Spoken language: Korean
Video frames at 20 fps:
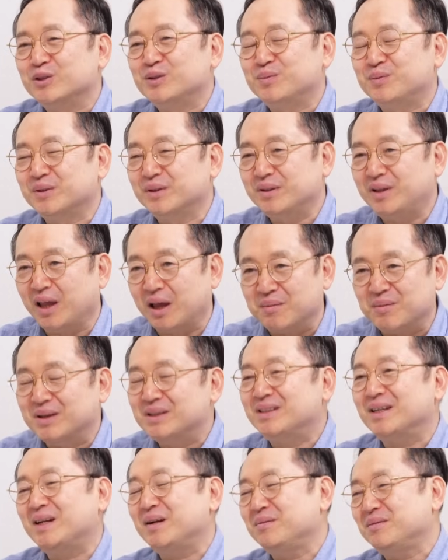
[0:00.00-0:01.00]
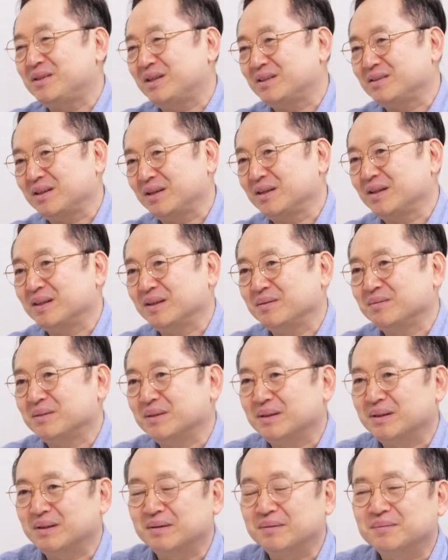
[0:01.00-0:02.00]
싶은 건 대만 사람들의
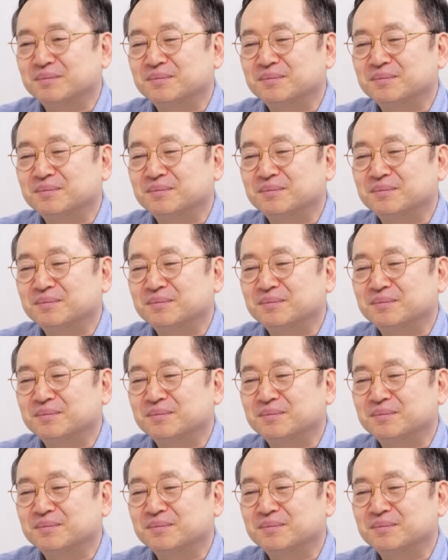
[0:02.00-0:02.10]
생각입니다.